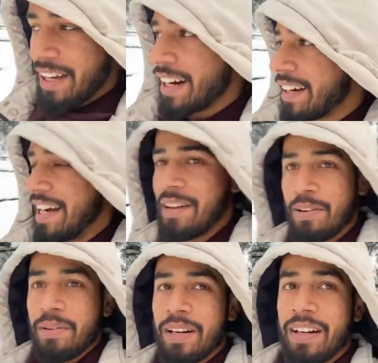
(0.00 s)
एंड
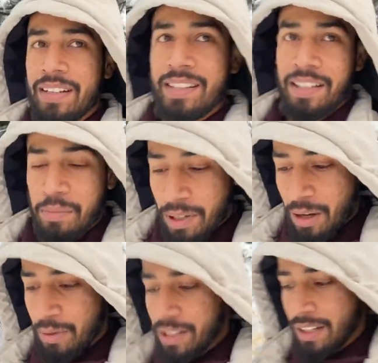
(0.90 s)
लेवल वाला सीन बना
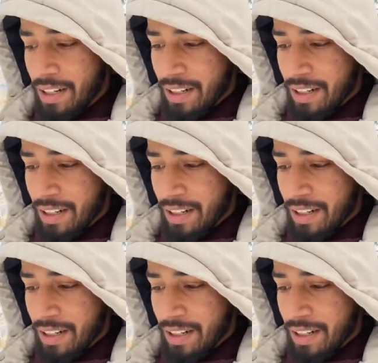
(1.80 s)
हुआ है इधर